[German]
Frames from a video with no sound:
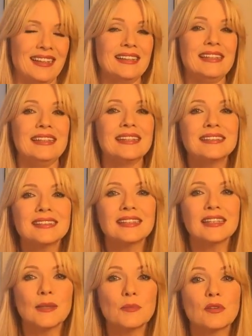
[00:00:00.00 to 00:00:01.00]
Liierte
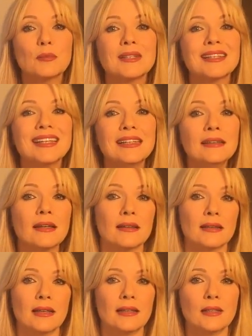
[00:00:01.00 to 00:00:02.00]
Krebse mit
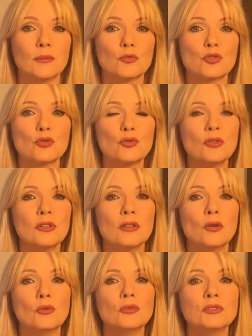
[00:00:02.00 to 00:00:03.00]
Kindern erleben
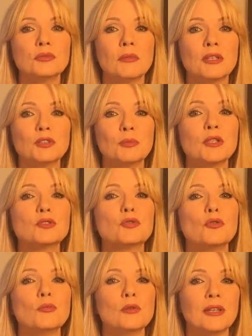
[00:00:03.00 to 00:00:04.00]
schöne und manchmal
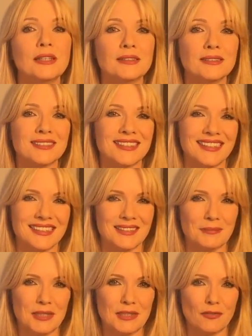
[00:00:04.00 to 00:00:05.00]
turbulente
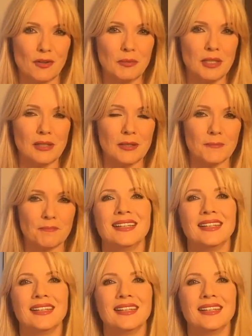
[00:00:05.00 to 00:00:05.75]
Zeiten mit der Familie.